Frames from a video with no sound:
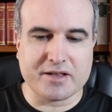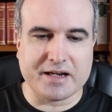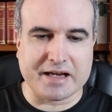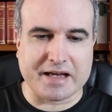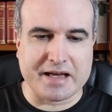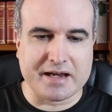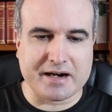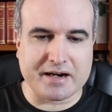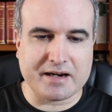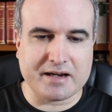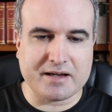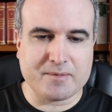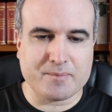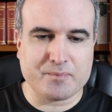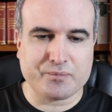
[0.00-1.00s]
de la
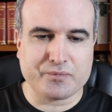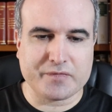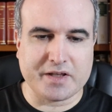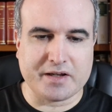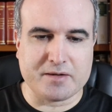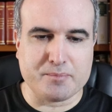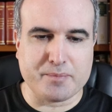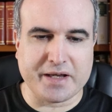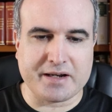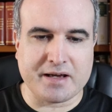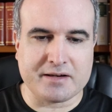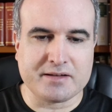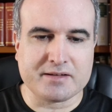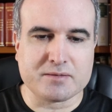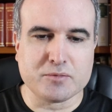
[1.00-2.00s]
guerra, del
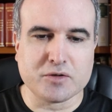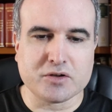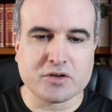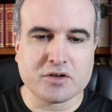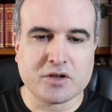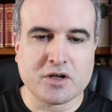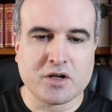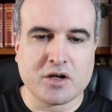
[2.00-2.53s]
imperialismo,